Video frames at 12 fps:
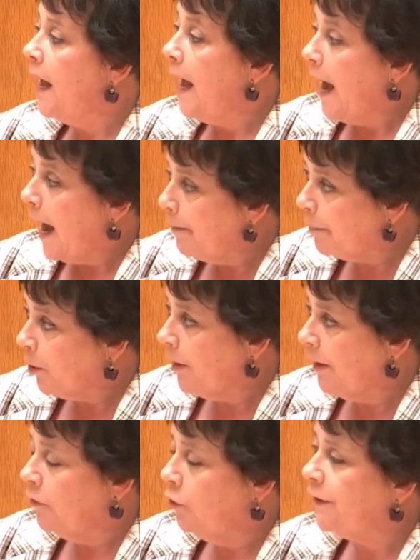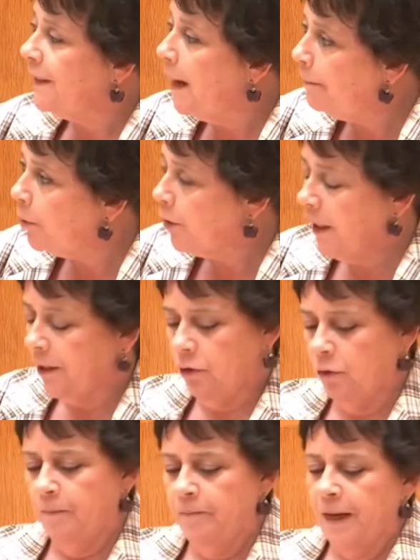aprobando y
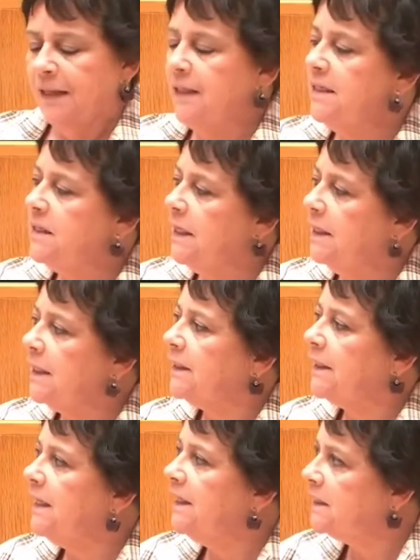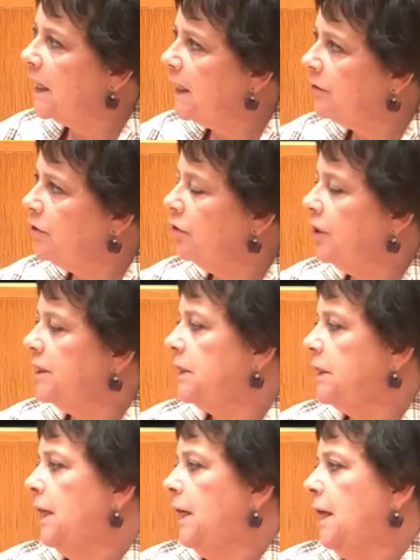apoyando distintas instalaciones
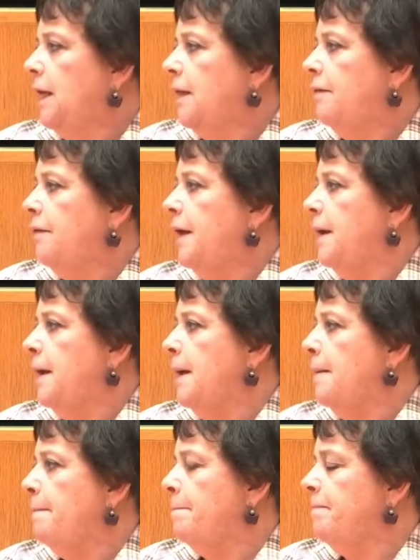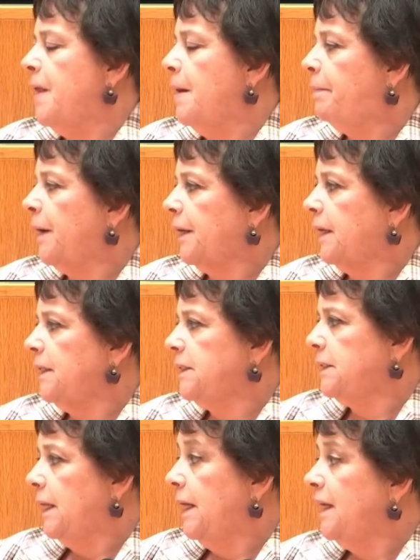de,
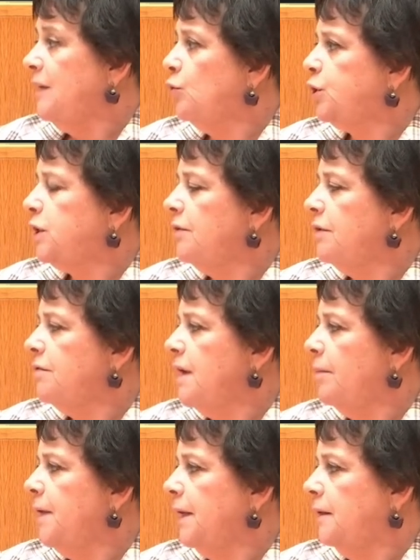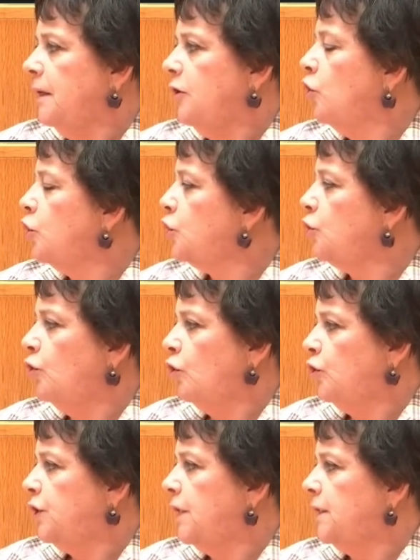parques. Y usted decía bien, no
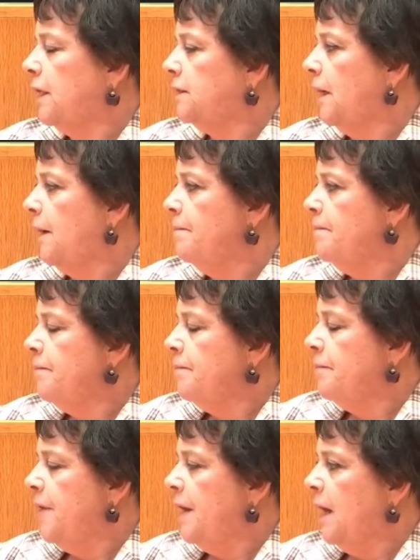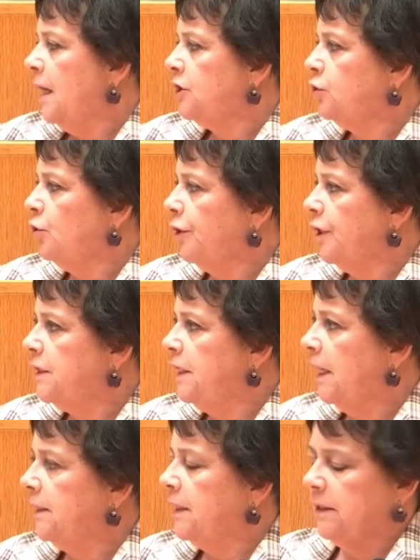solo se trata de las torres
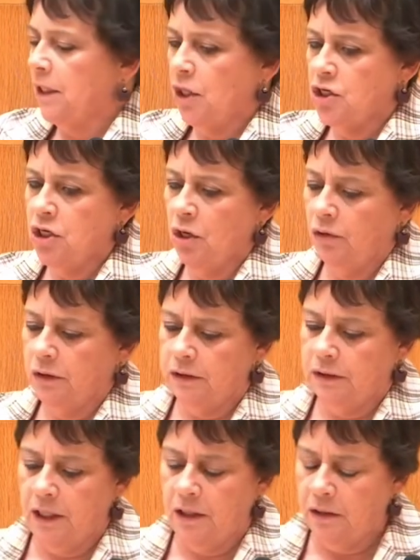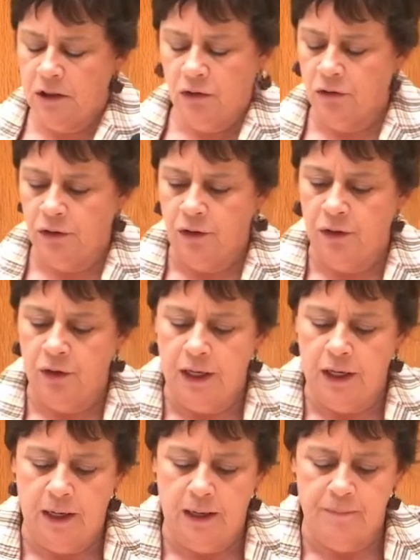de alta tensión, tensión
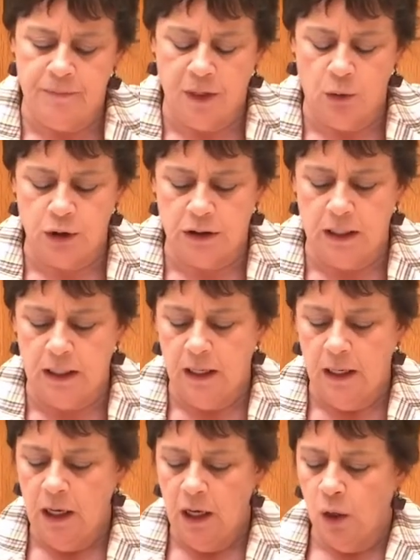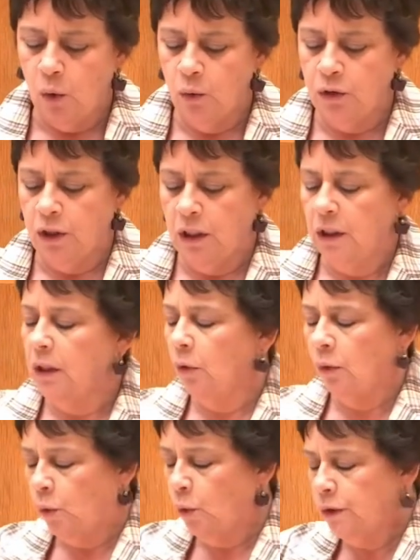eh,
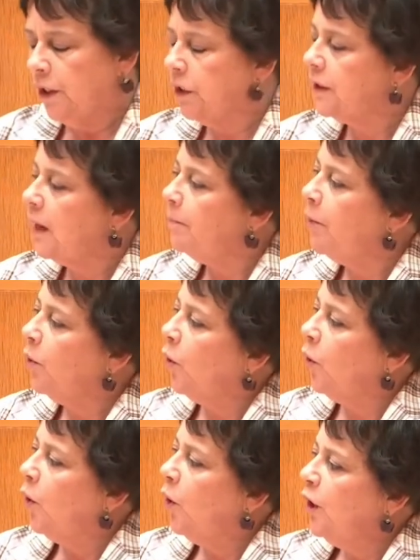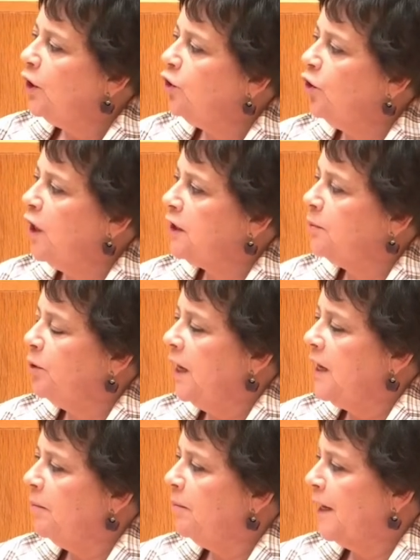Tauste-Jundi, tampoco yo las voy a
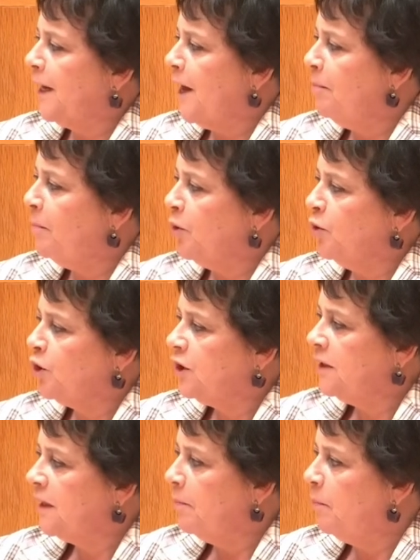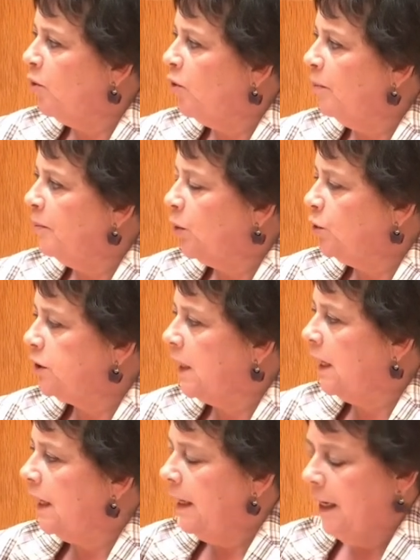llamar apoyos, tampoco me
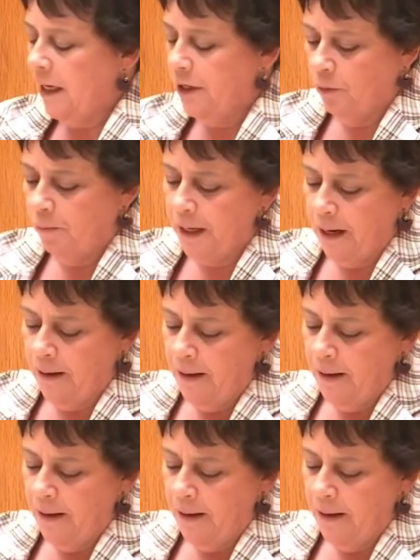gusta el nombre,